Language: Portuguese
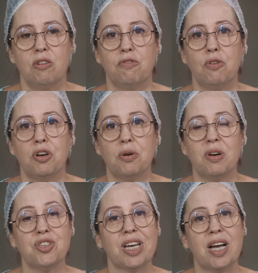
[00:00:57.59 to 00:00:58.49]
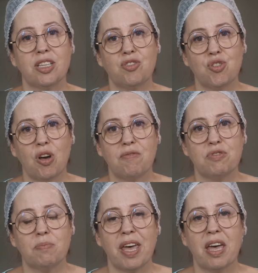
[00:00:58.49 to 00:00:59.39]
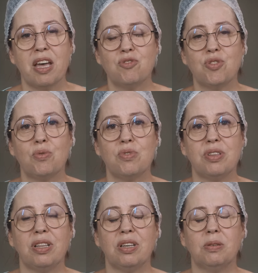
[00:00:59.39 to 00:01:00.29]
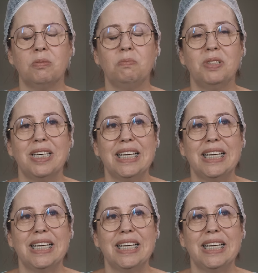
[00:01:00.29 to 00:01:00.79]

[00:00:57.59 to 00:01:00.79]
foram a chegada de novos médicos, então,